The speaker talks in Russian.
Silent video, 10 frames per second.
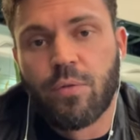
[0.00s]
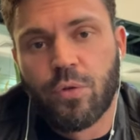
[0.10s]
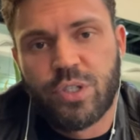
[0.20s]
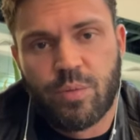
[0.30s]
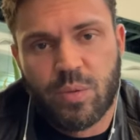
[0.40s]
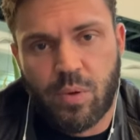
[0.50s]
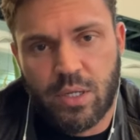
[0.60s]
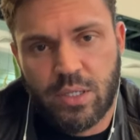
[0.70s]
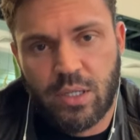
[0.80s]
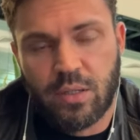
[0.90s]

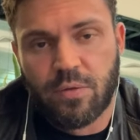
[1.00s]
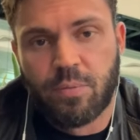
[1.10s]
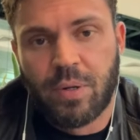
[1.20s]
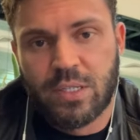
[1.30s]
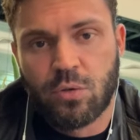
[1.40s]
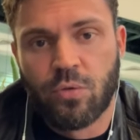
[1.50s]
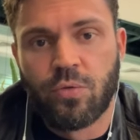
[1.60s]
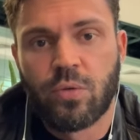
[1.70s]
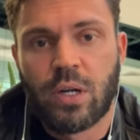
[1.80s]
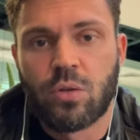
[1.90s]
80% постов,
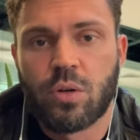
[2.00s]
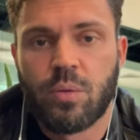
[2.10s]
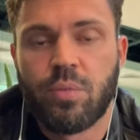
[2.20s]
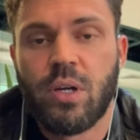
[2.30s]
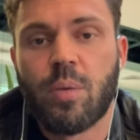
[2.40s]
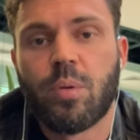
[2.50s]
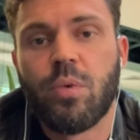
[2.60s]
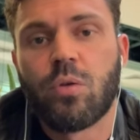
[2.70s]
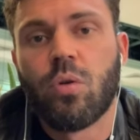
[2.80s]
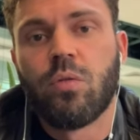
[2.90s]
которые были
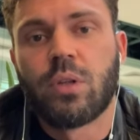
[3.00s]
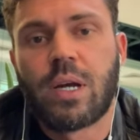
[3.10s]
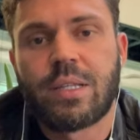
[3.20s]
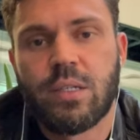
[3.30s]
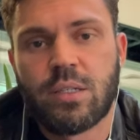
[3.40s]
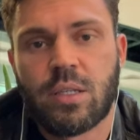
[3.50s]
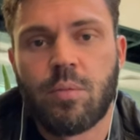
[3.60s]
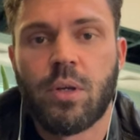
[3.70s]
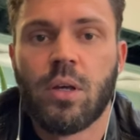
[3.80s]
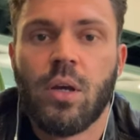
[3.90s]
опубликованы
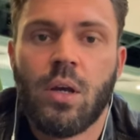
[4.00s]
артистами